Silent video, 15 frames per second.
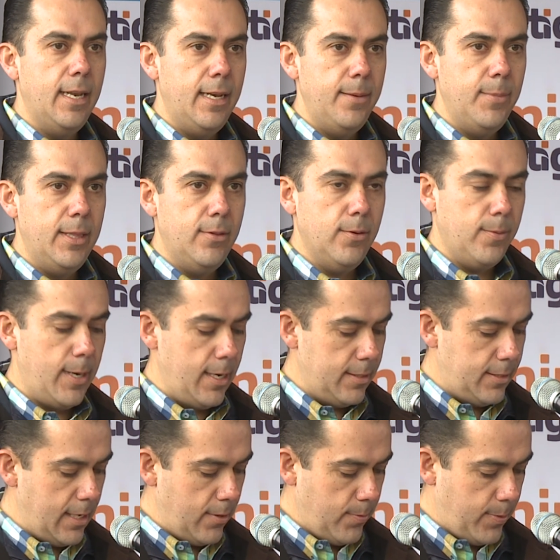del alimento
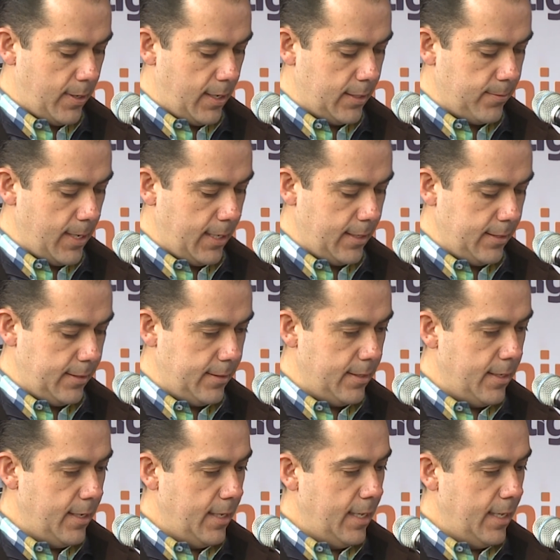balanceado para las vacas,